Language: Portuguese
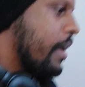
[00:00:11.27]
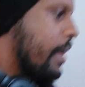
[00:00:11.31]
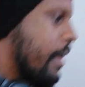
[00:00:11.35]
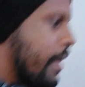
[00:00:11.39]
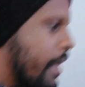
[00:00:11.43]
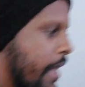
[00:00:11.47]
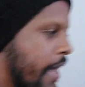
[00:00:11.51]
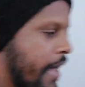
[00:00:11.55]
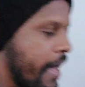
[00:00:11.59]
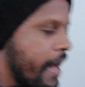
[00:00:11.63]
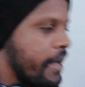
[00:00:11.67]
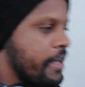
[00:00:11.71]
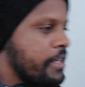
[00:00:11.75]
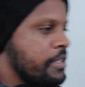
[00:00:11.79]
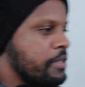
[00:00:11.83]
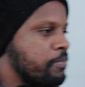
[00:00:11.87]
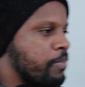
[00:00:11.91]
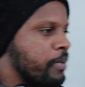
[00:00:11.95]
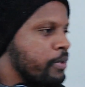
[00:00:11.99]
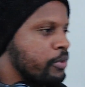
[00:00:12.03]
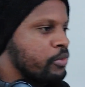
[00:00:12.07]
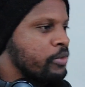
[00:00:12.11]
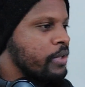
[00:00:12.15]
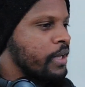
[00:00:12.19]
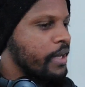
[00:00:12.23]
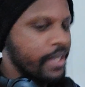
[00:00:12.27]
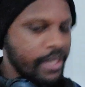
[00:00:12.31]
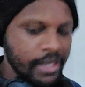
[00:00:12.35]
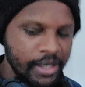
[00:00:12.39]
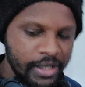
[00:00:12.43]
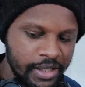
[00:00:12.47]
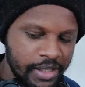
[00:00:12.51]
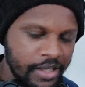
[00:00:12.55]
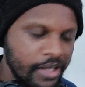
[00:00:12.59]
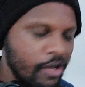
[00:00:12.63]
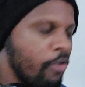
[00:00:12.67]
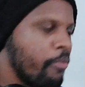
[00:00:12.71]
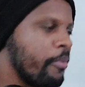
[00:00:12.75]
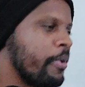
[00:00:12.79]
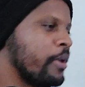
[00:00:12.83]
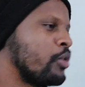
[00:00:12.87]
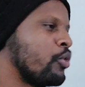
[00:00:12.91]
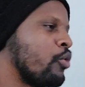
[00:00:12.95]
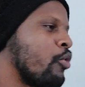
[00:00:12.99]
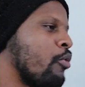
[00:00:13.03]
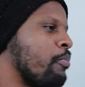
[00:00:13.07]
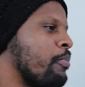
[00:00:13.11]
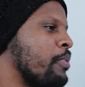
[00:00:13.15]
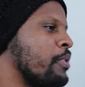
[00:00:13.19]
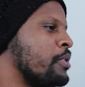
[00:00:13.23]
É a respeito daquele aumento
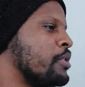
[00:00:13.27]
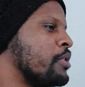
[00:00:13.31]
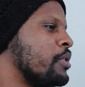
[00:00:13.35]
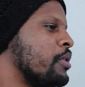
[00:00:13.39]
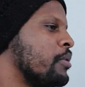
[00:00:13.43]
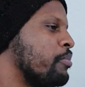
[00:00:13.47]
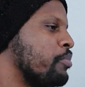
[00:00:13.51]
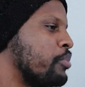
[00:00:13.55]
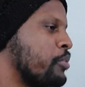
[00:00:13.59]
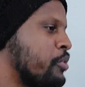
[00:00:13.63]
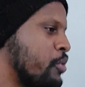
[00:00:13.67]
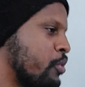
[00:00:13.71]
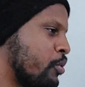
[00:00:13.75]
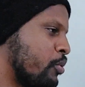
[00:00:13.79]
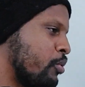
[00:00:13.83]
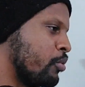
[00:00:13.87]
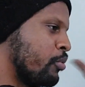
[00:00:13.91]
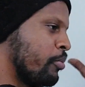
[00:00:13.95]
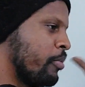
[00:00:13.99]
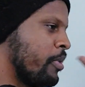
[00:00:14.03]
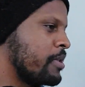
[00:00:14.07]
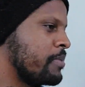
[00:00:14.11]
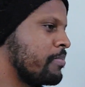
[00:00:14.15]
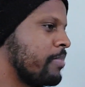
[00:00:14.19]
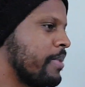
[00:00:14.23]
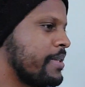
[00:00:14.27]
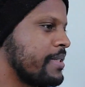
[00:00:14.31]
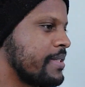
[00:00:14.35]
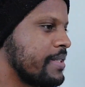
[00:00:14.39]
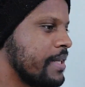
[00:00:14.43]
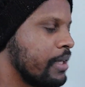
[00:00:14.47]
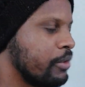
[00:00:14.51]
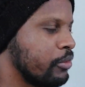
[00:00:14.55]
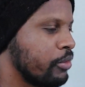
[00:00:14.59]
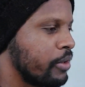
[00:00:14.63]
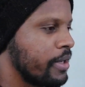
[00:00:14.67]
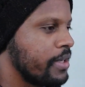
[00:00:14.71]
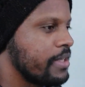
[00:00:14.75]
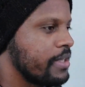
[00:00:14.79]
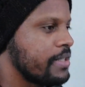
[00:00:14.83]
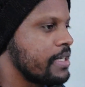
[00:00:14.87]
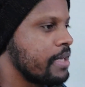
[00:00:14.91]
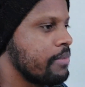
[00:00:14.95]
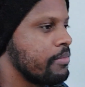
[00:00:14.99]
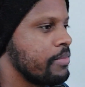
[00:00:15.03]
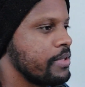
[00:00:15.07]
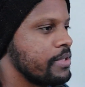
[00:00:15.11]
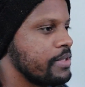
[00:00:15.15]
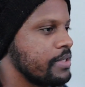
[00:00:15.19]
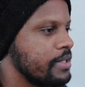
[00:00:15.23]
que eu pedi pro senhor no mês passado, quero
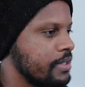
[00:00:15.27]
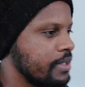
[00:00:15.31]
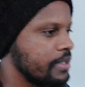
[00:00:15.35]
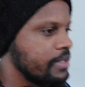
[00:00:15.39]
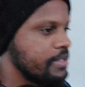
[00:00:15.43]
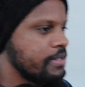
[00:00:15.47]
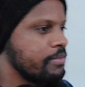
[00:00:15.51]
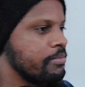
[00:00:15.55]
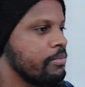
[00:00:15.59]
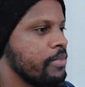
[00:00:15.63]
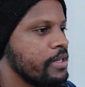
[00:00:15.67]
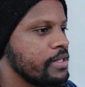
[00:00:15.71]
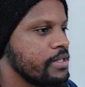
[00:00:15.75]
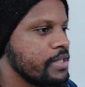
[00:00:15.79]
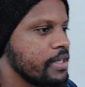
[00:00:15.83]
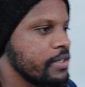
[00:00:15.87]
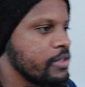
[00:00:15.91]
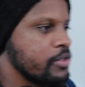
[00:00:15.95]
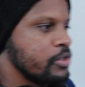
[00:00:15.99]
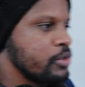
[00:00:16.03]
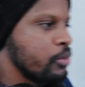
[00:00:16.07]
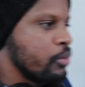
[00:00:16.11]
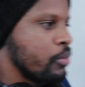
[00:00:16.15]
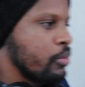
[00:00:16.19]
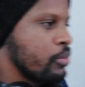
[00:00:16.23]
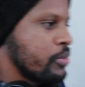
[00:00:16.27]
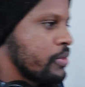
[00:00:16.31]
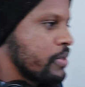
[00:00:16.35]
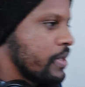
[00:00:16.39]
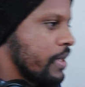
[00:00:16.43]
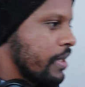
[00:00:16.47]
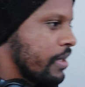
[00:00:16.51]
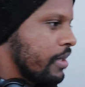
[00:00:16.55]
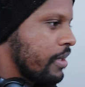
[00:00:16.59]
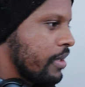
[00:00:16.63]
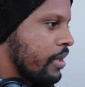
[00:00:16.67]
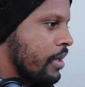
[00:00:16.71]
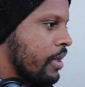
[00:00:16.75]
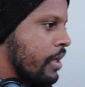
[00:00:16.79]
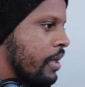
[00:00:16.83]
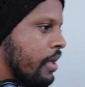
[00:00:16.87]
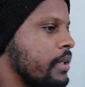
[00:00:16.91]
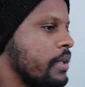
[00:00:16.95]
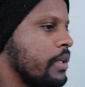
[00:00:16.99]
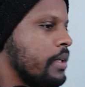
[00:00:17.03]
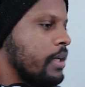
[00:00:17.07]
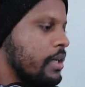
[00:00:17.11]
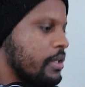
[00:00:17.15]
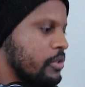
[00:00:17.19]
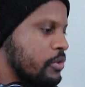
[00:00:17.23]
saber se nesse mês aí o senhor consegue,
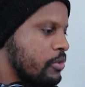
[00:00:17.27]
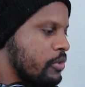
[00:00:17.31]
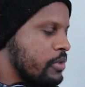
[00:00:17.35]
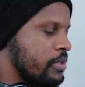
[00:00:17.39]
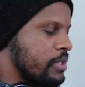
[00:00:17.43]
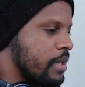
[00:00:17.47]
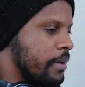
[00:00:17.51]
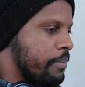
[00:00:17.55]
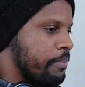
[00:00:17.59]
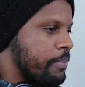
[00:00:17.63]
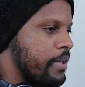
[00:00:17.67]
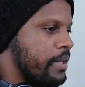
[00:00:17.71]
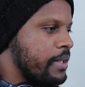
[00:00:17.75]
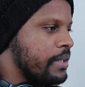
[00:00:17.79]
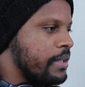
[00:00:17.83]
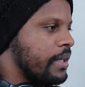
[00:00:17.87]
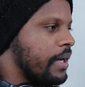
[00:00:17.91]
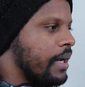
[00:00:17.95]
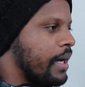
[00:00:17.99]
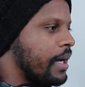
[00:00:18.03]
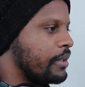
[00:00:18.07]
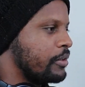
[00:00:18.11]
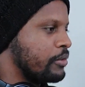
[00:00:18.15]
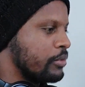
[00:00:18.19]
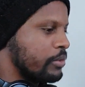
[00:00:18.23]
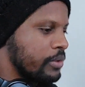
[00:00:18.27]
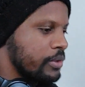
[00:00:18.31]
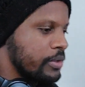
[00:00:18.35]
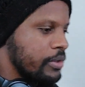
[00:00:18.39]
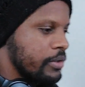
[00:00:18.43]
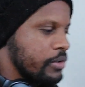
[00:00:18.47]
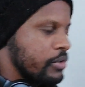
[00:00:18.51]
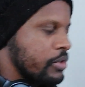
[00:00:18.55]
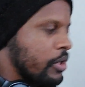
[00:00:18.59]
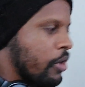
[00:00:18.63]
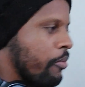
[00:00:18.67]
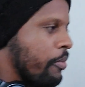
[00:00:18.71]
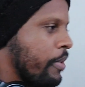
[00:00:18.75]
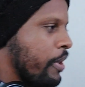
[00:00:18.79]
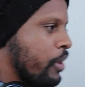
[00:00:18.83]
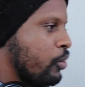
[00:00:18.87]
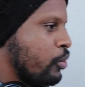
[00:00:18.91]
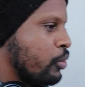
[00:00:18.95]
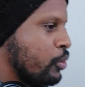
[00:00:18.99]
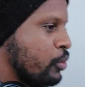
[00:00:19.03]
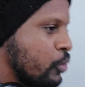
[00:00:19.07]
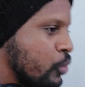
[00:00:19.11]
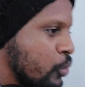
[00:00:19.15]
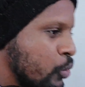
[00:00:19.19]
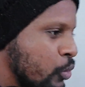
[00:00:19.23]
as coisas estão tá
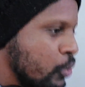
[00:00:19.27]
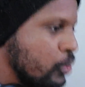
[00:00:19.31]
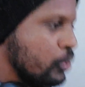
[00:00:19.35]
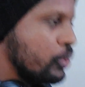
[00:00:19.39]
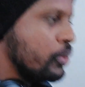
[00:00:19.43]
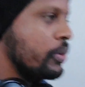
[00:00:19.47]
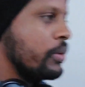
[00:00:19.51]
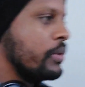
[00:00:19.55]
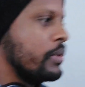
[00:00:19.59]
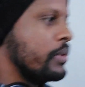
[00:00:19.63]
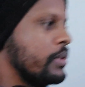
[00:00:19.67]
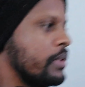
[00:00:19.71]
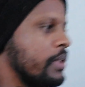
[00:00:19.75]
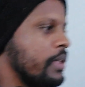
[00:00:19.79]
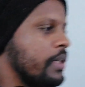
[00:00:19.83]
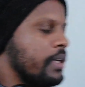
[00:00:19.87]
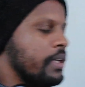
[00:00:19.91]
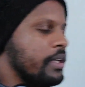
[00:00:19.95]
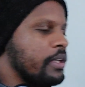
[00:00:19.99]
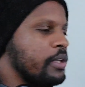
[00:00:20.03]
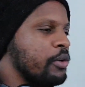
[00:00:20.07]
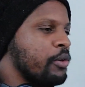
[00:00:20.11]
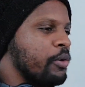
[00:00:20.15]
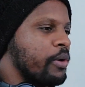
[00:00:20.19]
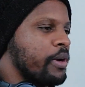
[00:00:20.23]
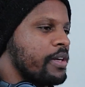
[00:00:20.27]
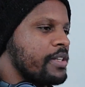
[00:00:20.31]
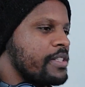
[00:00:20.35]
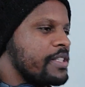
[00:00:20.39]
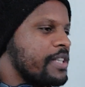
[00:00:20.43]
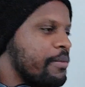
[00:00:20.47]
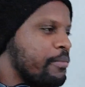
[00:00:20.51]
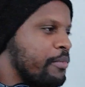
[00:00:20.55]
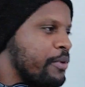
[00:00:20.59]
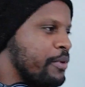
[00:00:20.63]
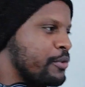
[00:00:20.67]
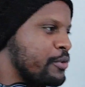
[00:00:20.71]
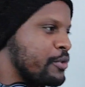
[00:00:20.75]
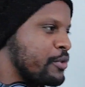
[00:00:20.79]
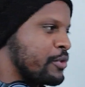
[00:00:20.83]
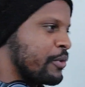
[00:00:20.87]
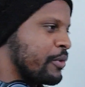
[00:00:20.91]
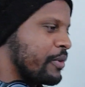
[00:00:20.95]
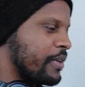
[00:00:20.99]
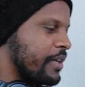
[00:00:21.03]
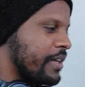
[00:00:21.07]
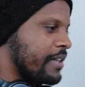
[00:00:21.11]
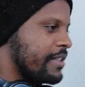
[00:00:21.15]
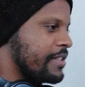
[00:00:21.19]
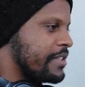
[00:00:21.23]
aumentou tudo, então eu quero saber do
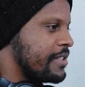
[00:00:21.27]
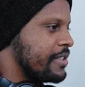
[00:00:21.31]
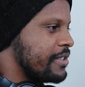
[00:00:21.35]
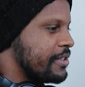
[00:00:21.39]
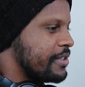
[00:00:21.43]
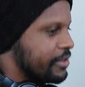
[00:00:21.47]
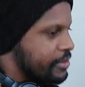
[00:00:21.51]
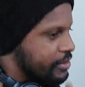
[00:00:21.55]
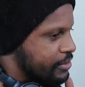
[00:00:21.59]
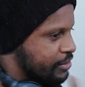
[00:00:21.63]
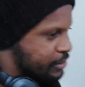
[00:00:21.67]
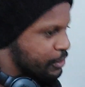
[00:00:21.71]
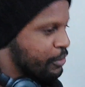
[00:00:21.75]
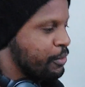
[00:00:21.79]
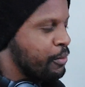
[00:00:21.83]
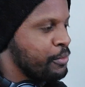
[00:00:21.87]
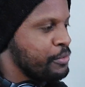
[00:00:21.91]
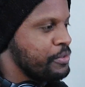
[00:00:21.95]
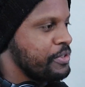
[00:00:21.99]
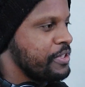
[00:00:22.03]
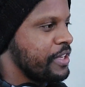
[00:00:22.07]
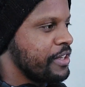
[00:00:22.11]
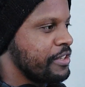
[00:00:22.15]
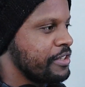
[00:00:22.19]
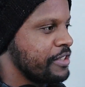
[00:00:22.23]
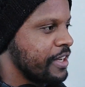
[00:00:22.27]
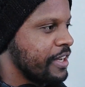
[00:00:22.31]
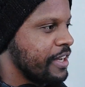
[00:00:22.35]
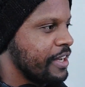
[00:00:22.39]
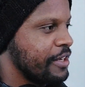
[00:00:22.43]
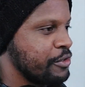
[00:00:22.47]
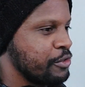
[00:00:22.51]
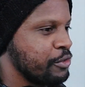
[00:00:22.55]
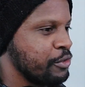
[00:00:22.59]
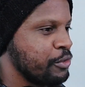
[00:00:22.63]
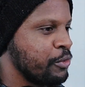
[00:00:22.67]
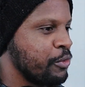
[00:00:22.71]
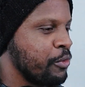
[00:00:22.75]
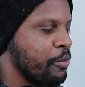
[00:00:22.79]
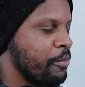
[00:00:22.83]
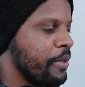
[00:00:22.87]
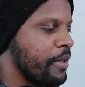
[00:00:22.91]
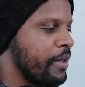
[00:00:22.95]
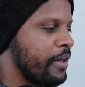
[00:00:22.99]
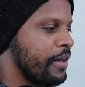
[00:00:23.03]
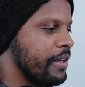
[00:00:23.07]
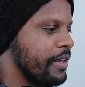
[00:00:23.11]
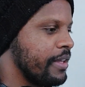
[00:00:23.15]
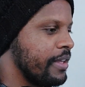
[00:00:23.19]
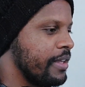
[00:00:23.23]
senhor aí se o senhor consegue chegar junto
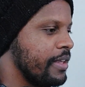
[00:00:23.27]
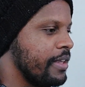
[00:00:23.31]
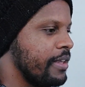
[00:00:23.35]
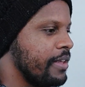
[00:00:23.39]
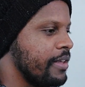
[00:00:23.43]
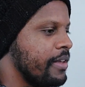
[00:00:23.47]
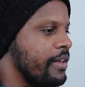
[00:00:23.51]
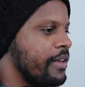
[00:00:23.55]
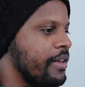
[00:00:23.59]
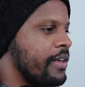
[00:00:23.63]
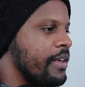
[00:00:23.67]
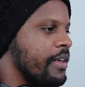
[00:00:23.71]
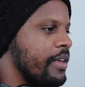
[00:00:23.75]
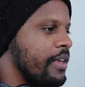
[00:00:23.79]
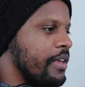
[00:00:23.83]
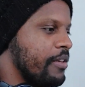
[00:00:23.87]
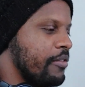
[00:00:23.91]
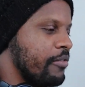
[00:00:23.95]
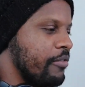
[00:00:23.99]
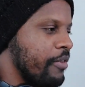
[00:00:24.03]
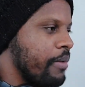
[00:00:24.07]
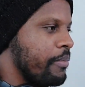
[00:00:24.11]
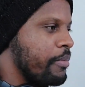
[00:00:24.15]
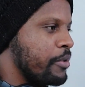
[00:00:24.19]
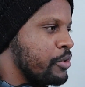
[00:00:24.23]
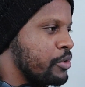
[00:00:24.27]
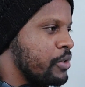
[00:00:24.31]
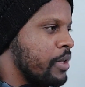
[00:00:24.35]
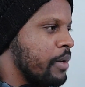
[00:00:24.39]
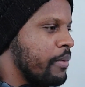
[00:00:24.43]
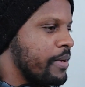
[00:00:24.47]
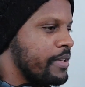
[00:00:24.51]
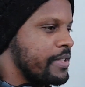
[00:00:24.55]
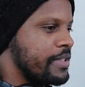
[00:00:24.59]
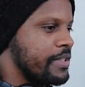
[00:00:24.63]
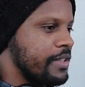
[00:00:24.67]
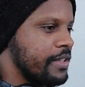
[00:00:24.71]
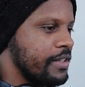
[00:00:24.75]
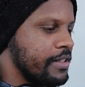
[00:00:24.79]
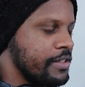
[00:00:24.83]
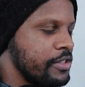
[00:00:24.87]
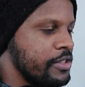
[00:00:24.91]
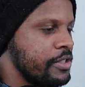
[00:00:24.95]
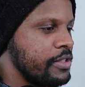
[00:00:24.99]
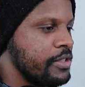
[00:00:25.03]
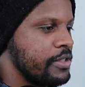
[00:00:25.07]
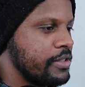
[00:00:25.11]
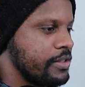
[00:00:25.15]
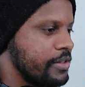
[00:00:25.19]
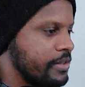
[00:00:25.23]
comigo aí e vai me ajudar
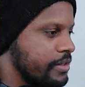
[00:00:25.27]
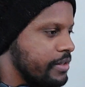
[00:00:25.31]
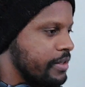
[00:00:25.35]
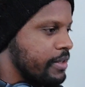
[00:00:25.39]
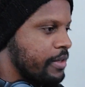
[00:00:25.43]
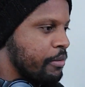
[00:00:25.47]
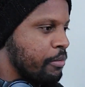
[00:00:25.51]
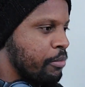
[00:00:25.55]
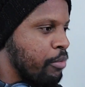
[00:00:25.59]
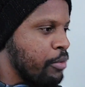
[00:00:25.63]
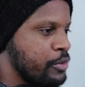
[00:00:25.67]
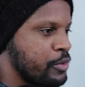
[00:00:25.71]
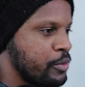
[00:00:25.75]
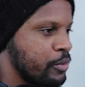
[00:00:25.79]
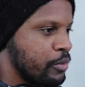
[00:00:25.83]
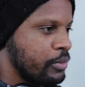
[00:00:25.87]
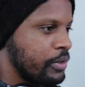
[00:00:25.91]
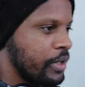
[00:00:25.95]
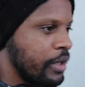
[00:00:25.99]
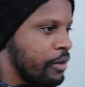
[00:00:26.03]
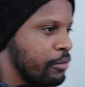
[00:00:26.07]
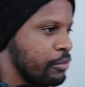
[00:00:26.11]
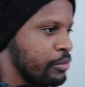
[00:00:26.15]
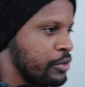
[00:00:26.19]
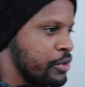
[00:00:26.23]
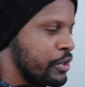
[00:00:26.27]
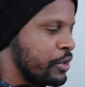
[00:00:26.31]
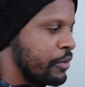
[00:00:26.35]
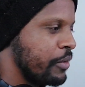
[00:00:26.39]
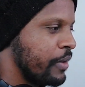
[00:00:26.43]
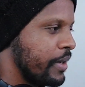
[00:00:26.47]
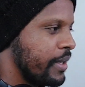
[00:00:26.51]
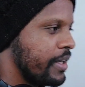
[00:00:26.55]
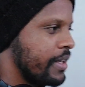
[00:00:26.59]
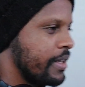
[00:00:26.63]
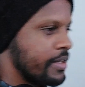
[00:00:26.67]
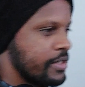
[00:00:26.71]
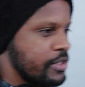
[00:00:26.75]
bastante. Posso contar contigo aí?